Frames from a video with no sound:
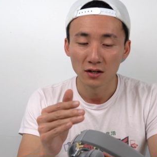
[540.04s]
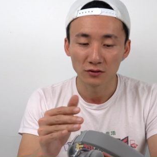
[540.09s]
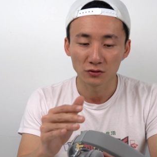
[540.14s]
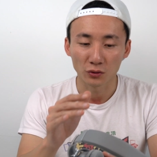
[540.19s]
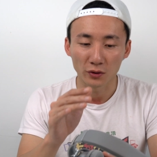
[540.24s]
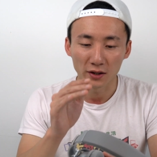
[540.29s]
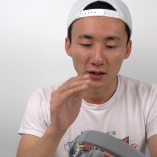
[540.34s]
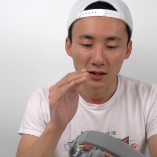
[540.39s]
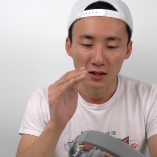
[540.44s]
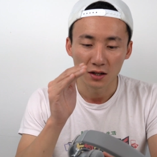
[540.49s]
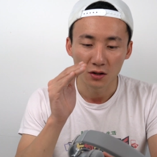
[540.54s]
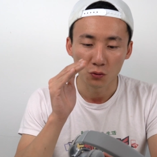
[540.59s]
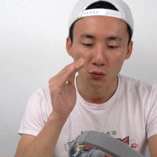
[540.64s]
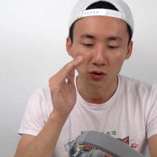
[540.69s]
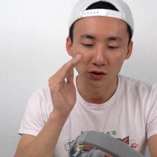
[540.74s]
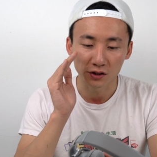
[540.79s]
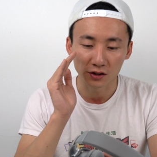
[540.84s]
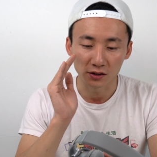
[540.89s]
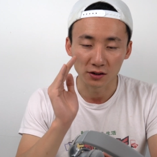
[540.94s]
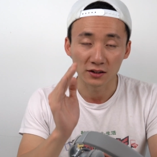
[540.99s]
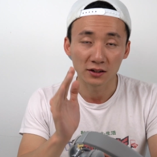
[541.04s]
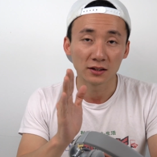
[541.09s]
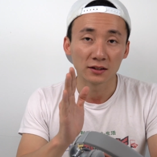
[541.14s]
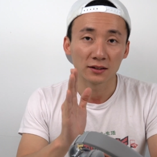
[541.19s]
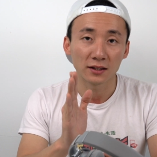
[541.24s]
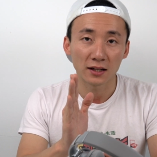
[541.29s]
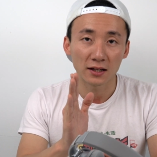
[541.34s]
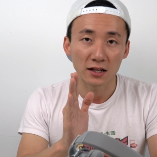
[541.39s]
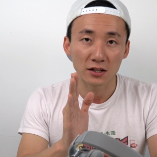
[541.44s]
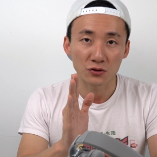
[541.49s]
所以我只能跟
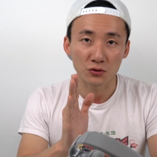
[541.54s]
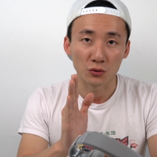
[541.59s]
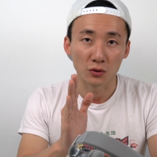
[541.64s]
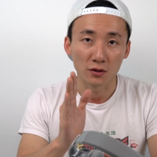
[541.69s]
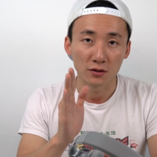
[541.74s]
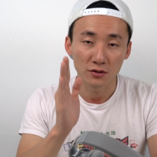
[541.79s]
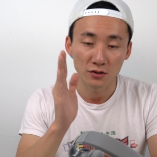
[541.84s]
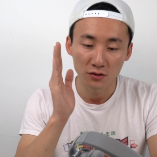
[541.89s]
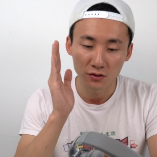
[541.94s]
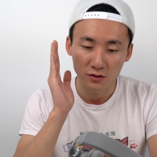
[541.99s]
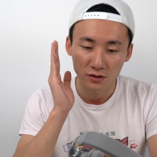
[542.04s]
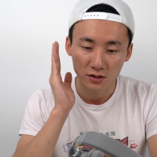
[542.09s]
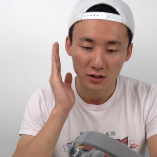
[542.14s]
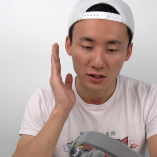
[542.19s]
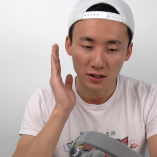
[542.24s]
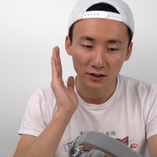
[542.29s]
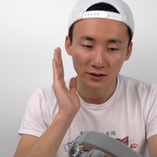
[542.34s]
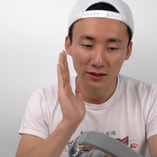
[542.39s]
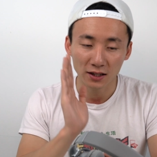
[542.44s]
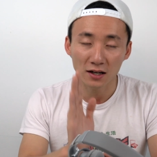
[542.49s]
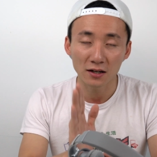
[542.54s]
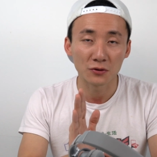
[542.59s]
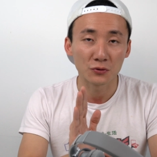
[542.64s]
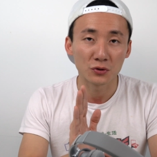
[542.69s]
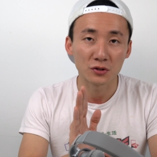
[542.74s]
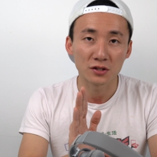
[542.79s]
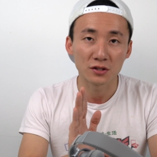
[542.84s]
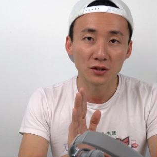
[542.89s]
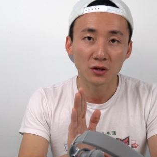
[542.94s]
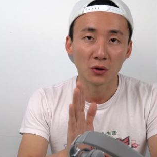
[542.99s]
大家说，这个戴上
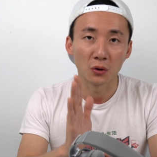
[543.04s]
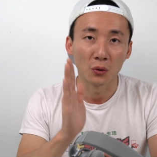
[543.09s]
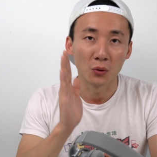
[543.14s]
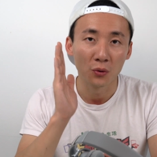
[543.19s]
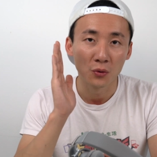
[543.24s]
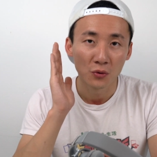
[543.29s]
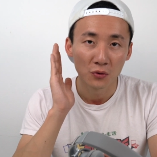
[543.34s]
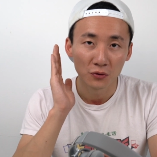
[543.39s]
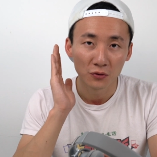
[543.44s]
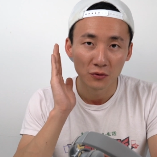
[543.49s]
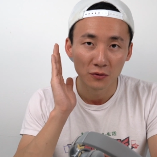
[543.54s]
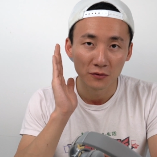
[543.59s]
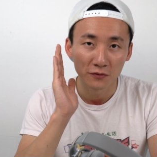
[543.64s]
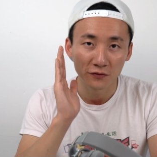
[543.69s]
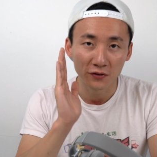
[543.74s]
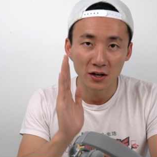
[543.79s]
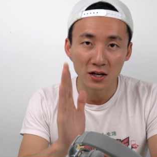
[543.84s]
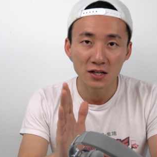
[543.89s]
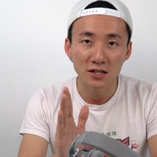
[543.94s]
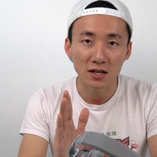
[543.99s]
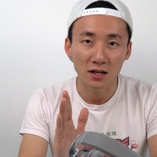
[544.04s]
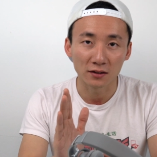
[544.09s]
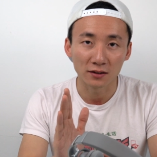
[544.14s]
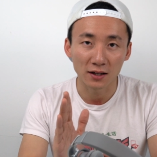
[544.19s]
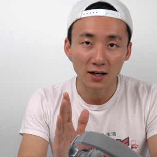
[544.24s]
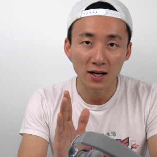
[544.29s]
去之后，非常的